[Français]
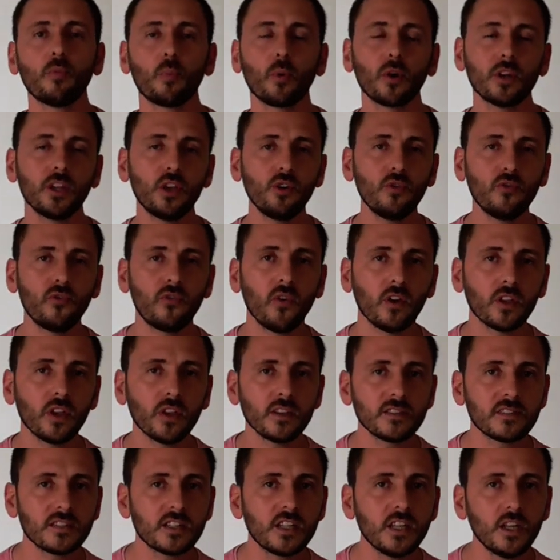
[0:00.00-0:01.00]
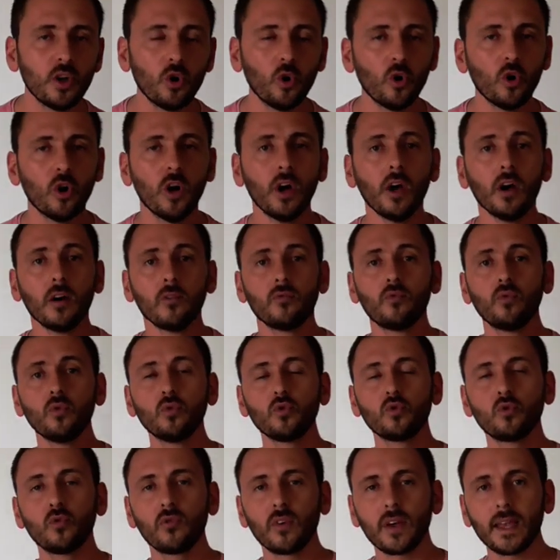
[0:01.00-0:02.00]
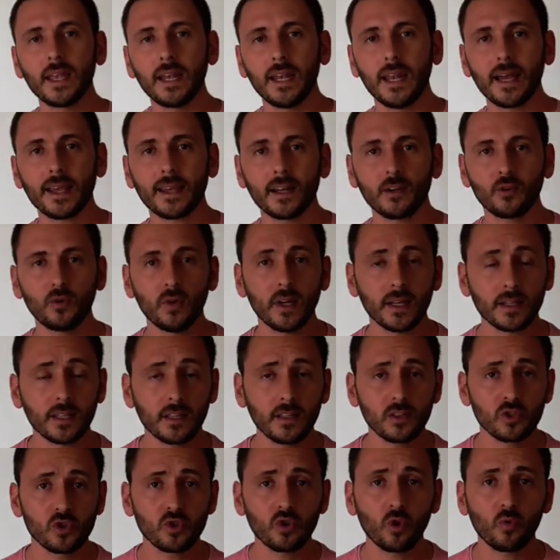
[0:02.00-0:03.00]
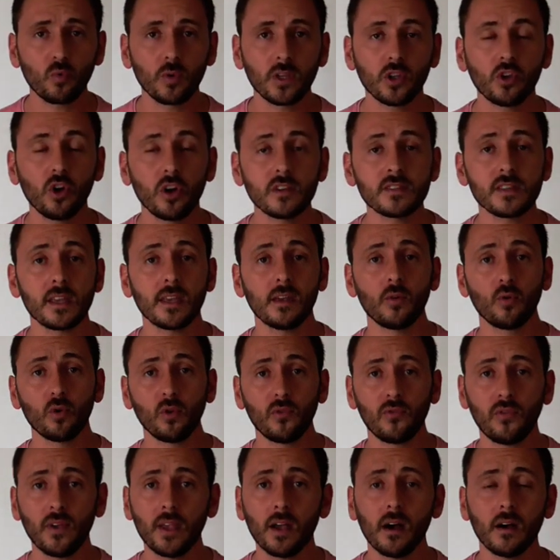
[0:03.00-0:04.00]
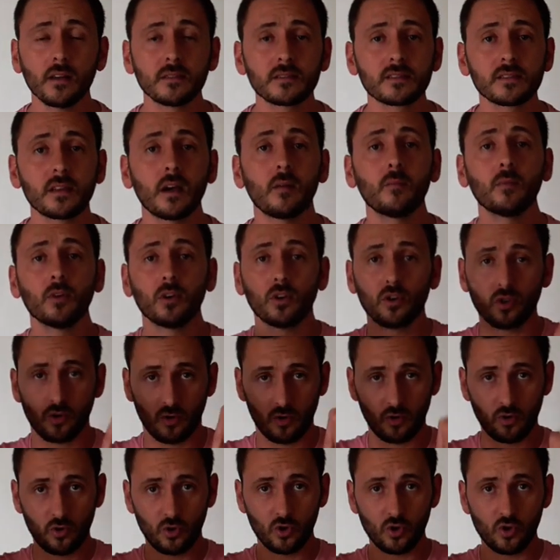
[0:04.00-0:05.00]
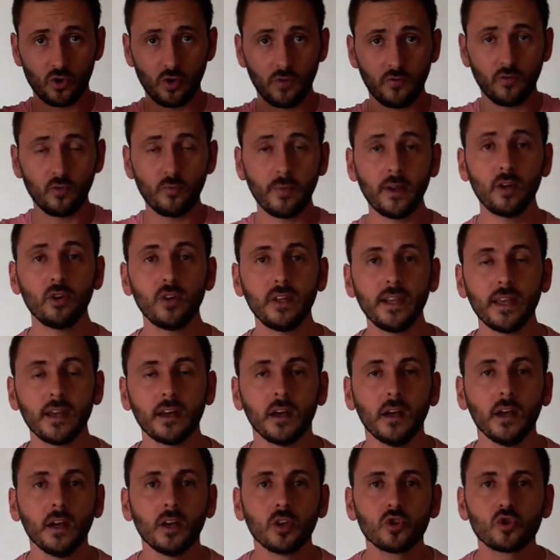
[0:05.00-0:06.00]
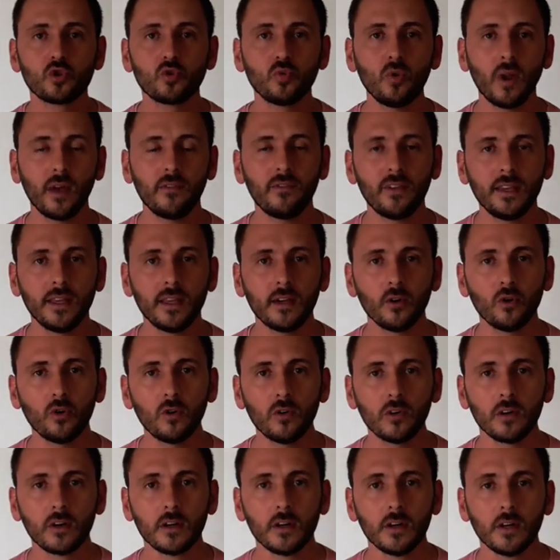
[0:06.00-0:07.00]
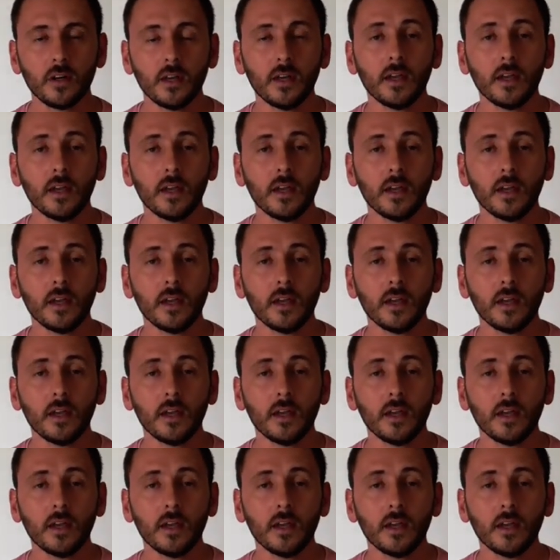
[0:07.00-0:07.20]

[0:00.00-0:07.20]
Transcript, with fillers: Vous prenez une feuille, un stylo, vous ouvrez la calculatrice sur Windows et on le fait ensemble. Je vous mets le lien sous la vidéo.